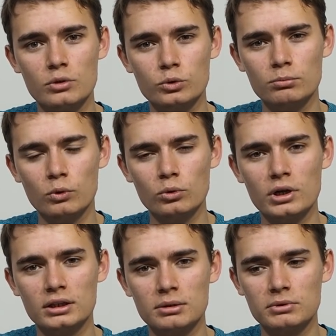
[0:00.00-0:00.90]
uyumluluk
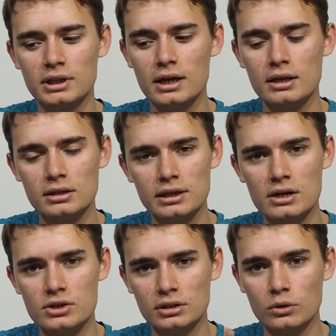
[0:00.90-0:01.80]
anlamında
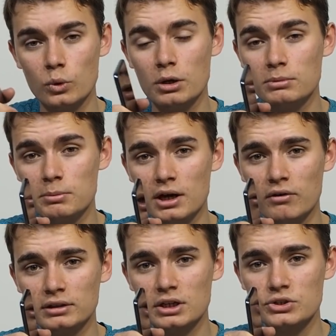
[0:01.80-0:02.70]
gerçekten önemli bir
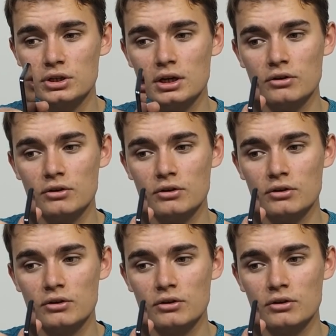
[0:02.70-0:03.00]
avantaj.